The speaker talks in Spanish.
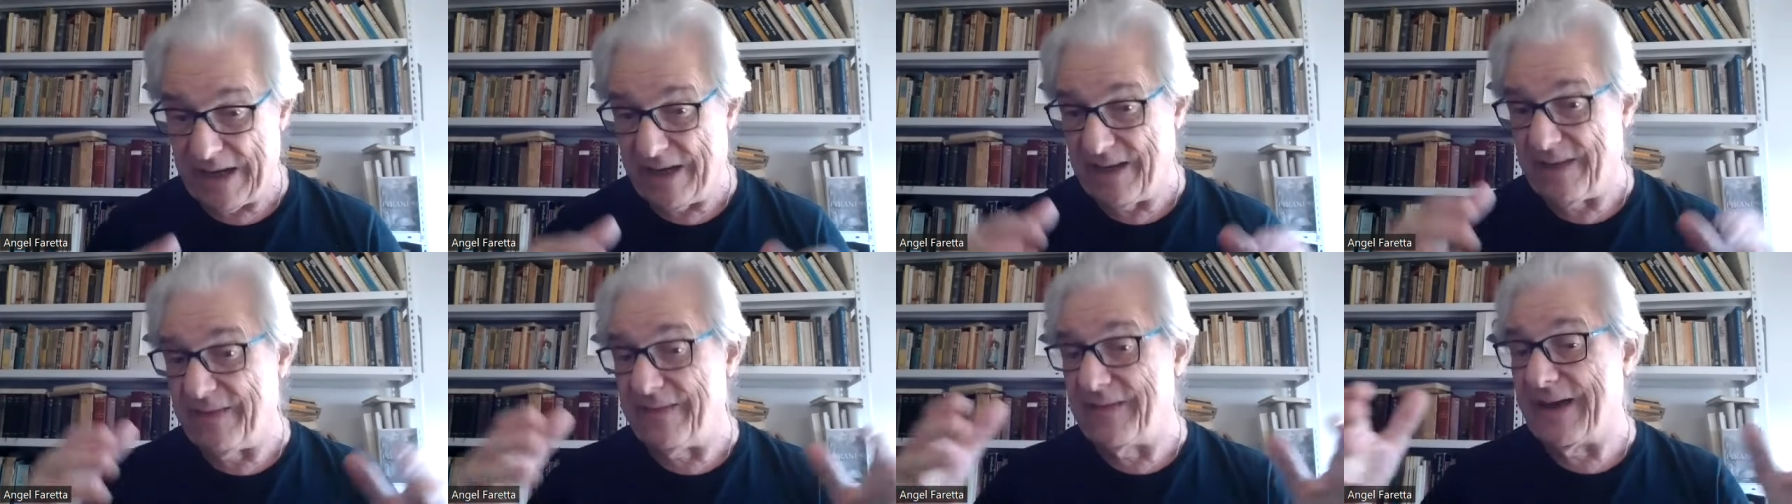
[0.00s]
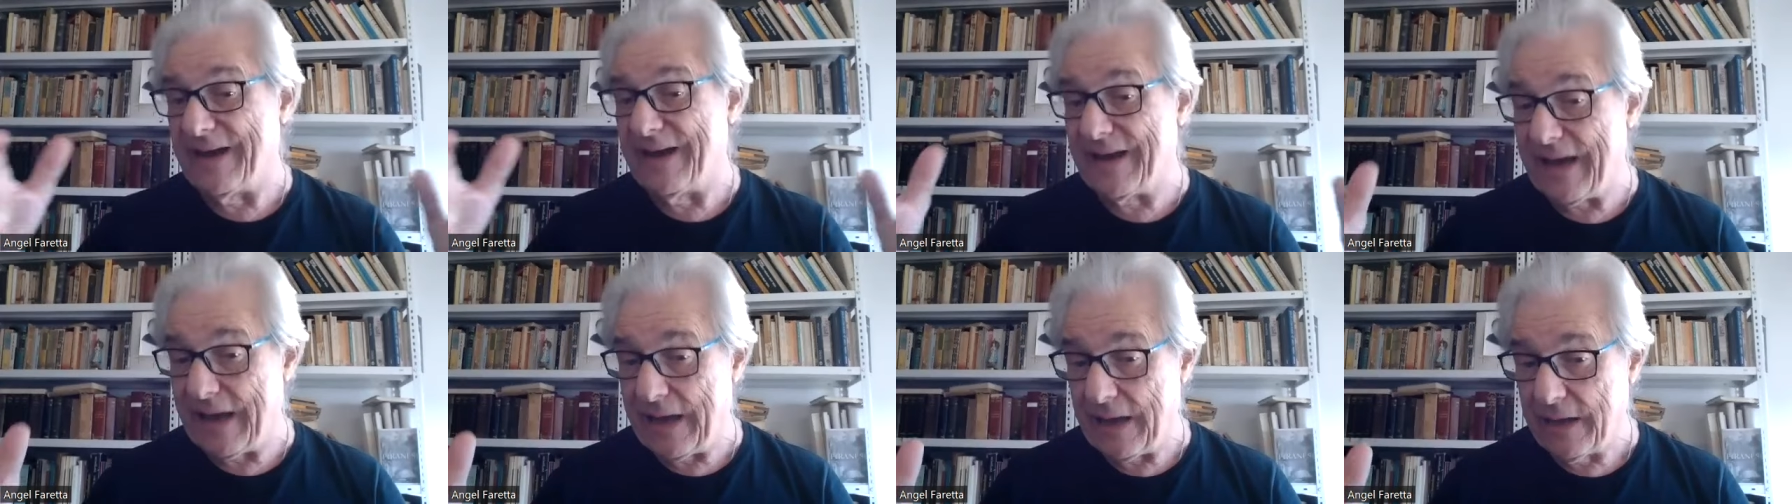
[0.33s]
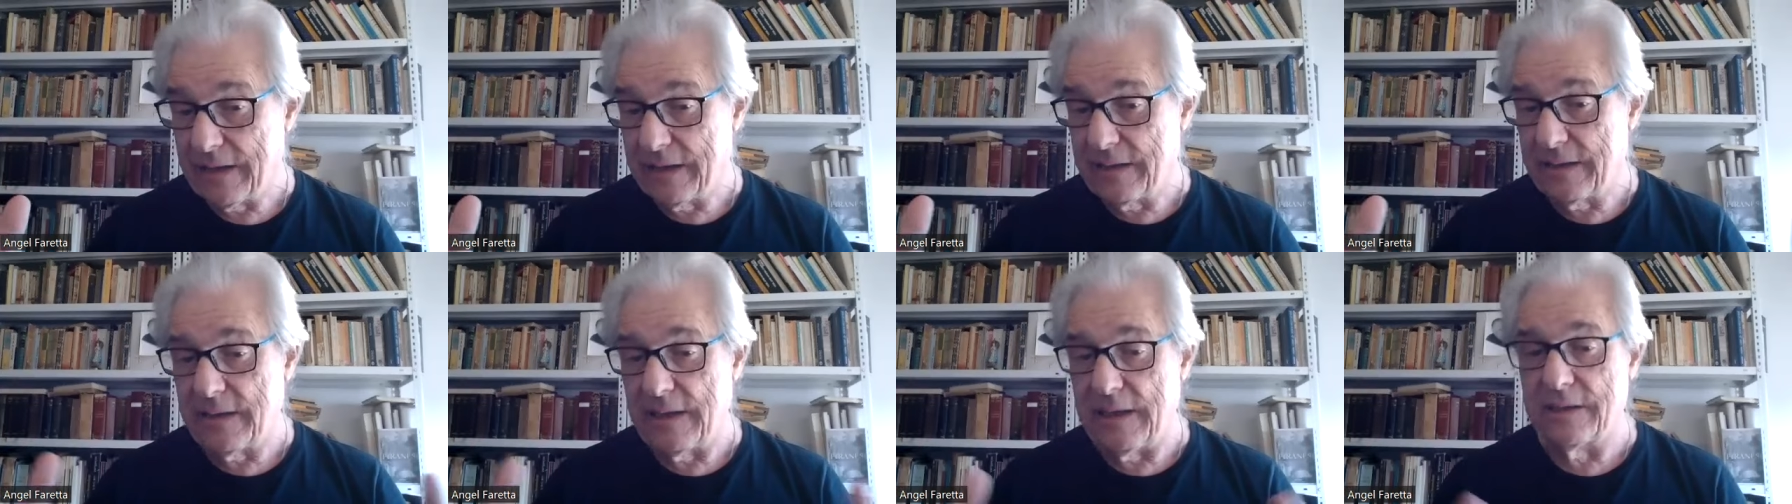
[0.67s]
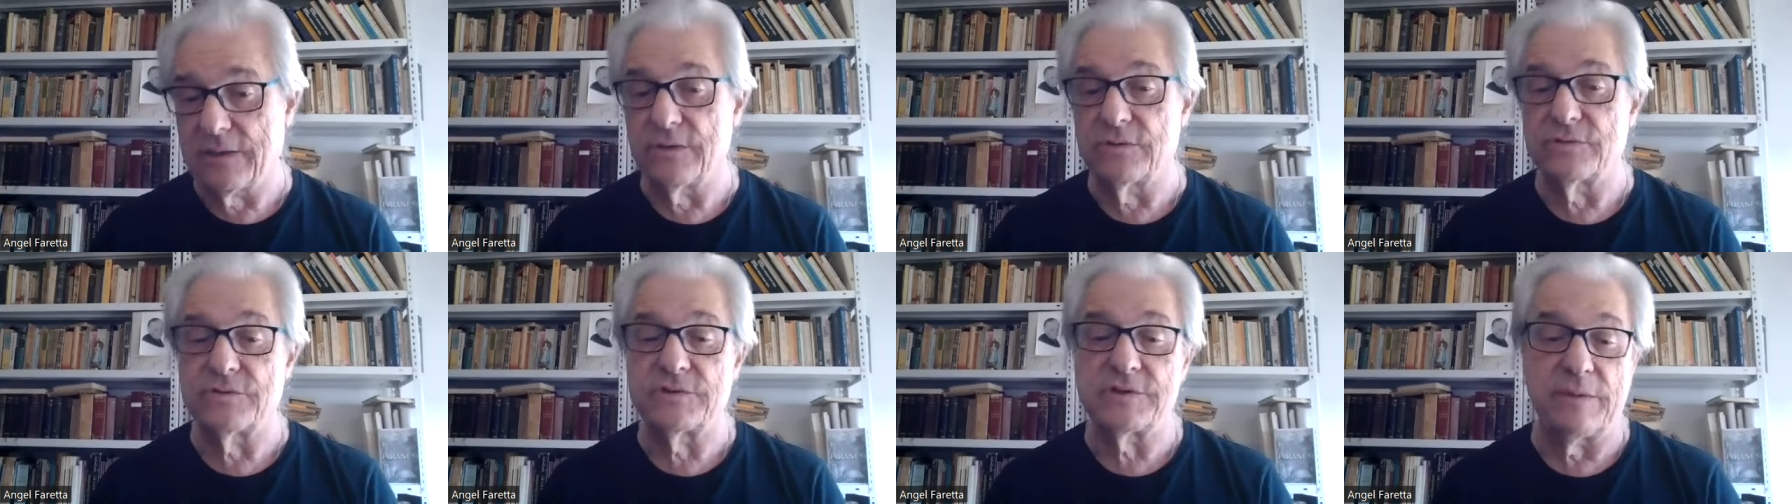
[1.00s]
heredará
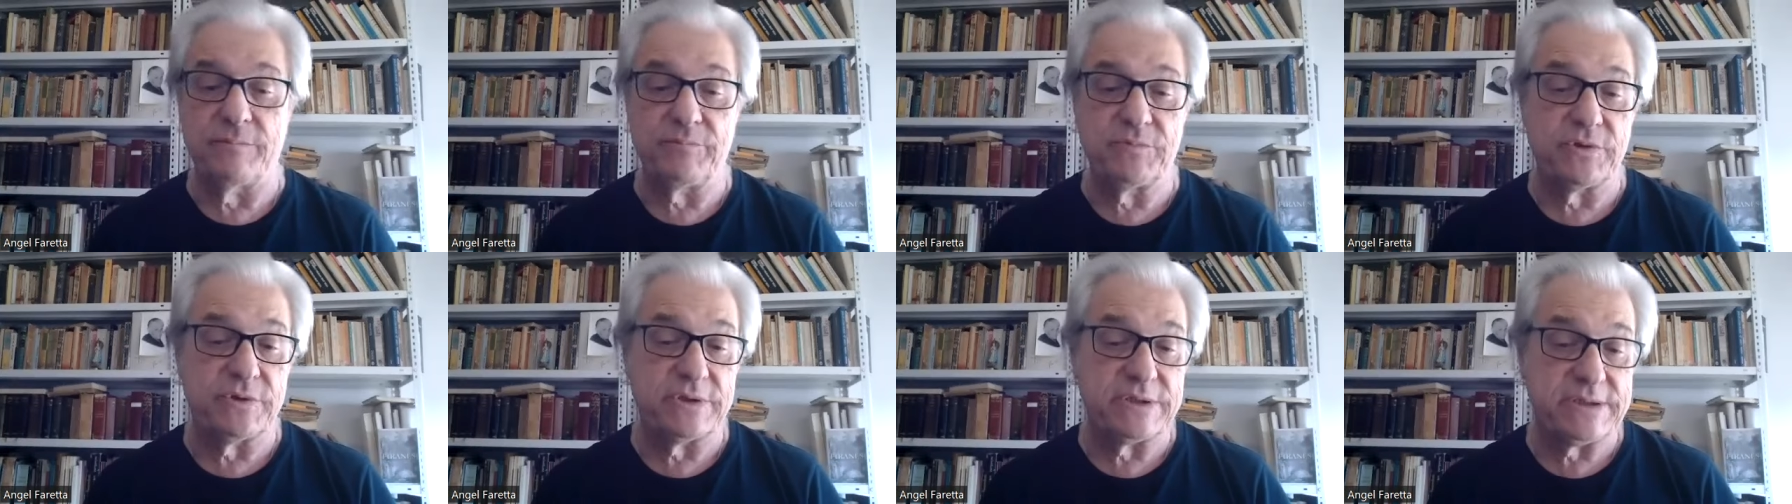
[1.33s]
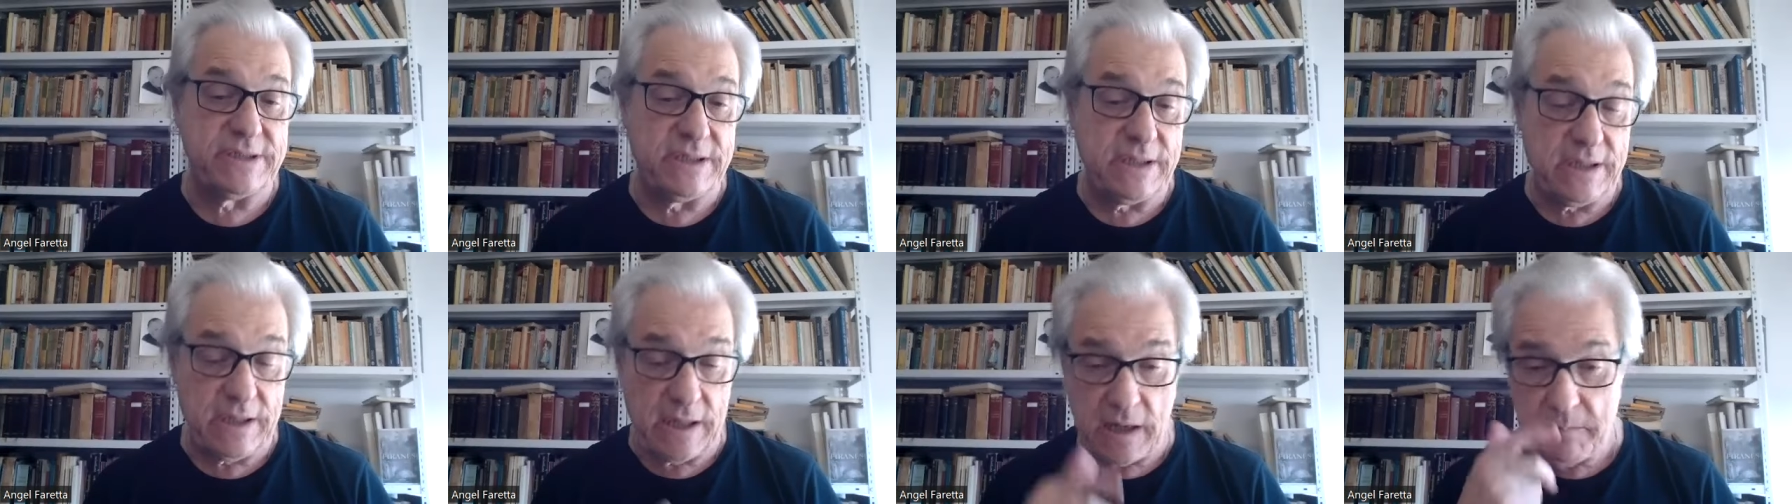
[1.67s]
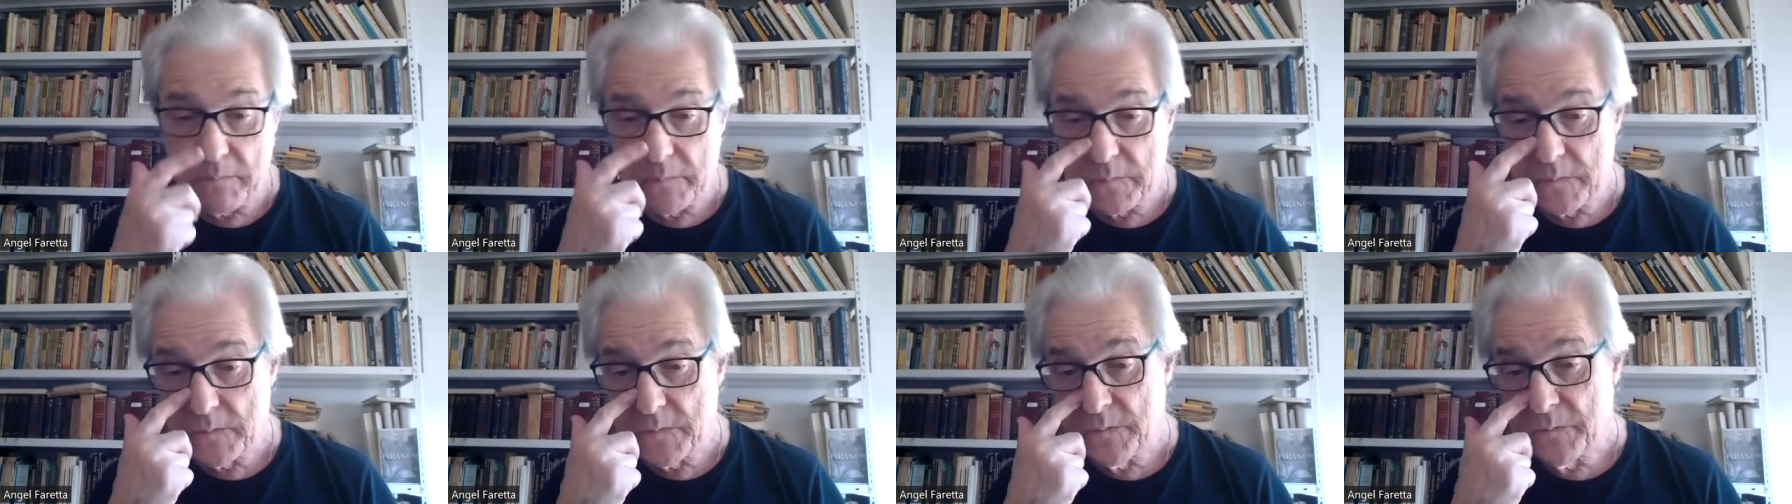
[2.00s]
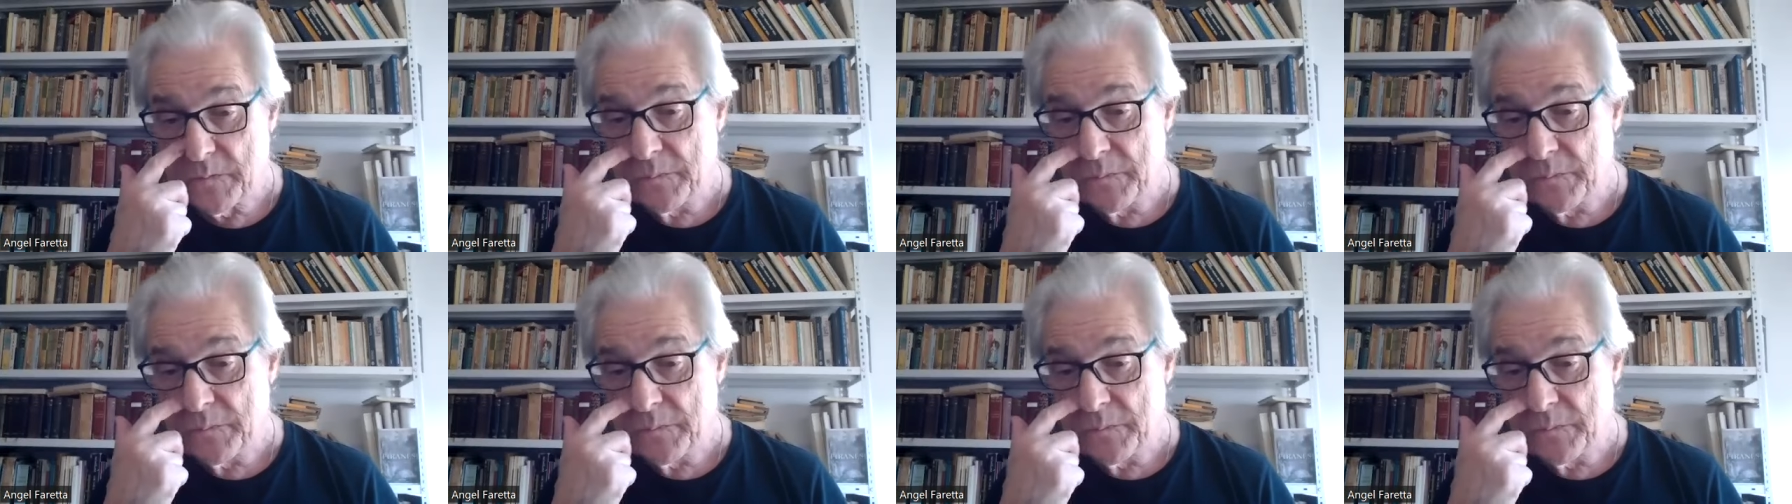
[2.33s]
el concepto de cine,